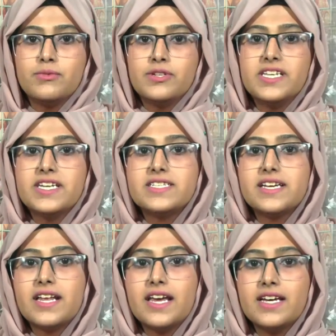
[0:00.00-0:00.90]
मोदी की
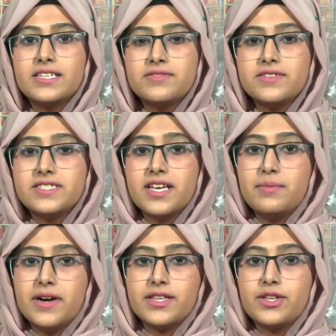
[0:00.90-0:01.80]
जेर क्यादत फस्ताई
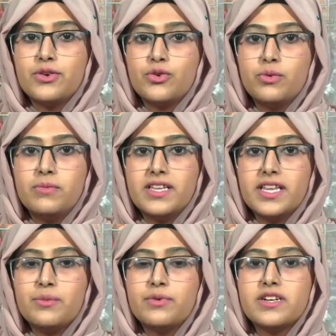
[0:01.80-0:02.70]
भारतीय हुकूमत
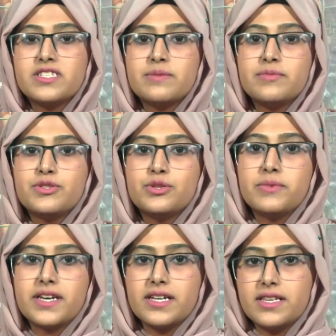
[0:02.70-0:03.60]
एक मनज़म
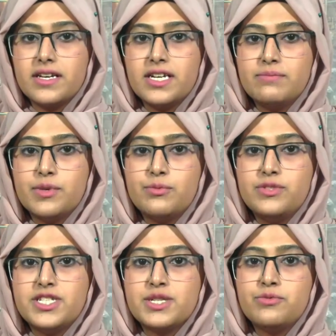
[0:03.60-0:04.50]
मनसूबे के तहत
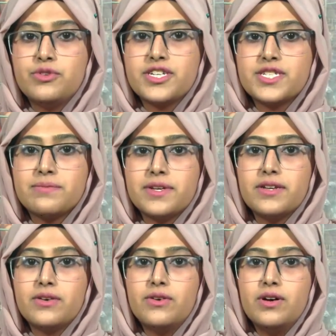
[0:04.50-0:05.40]
मकबूदा जम्मू और कश्मीर
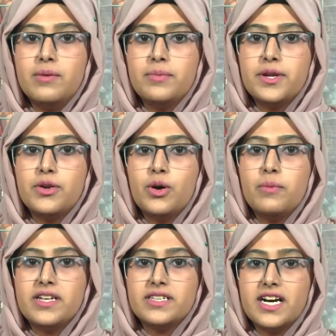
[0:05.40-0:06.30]
को अपनी नौ
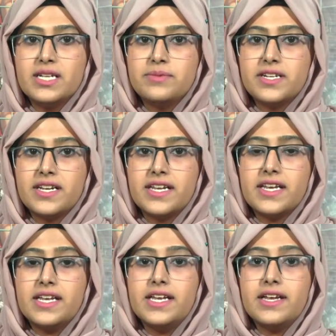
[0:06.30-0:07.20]
आबादियात बनाने
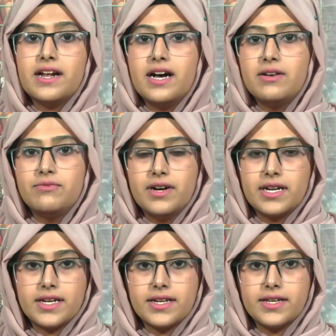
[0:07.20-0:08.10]
के लिए राह हमवार
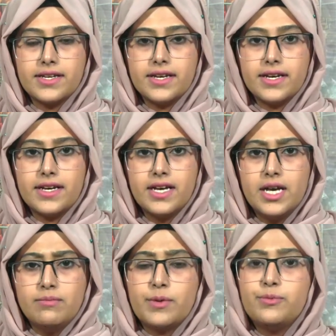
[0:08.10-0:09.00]
कर रही है
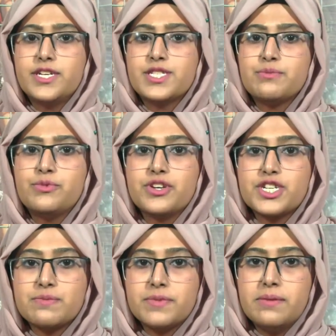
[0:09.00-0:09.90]
मकबूदा जम्मू और
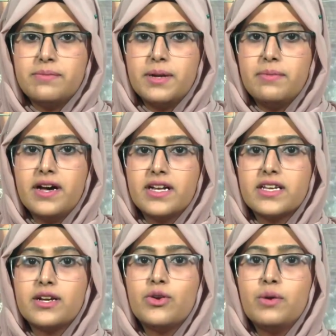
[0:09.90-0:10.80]
कश्मीर पर भारत
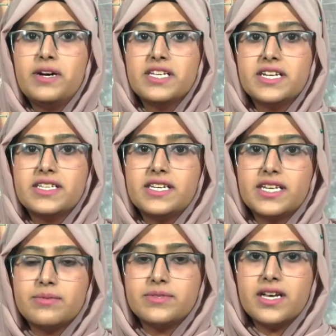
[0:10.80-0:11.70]
का नौ आबादियाती
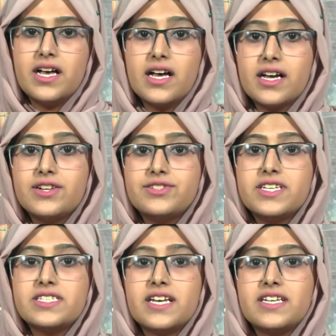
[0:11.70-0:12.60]
कब्ज़ा
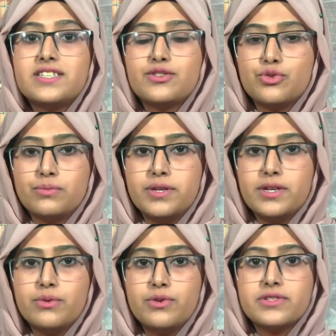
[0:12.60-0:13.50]
अगरचे सताईस अक्टूबर
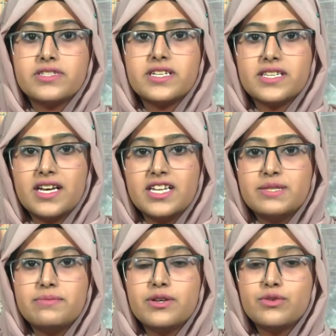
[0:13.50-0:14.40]
उन्नीस सौ
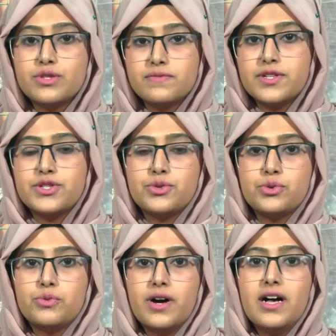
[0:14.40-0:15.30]
सैंतालीस में उस वक्त शुरू
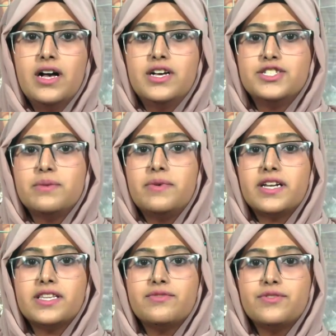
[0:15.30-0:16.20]
हुआ जब
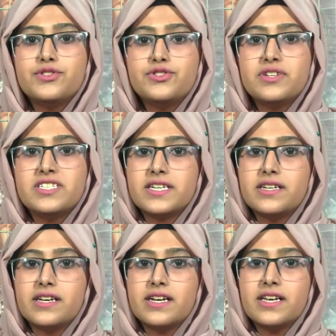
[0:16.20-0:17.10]
भारतीय फ़ौजियों ने
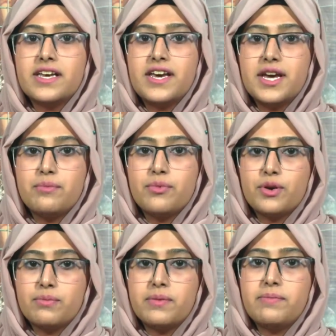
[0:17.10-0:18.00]
श्रीनगर के
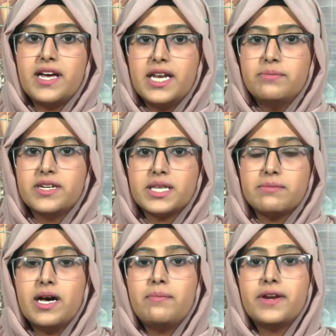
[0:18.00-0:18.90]
एयरपोर्ट पर पहली
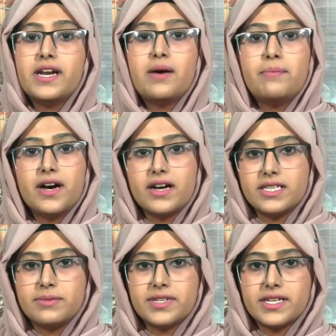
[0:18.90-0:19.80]
मरतबा अपने नापाक
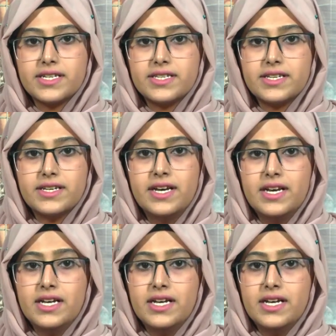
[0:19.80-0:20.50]
कदम रखे थे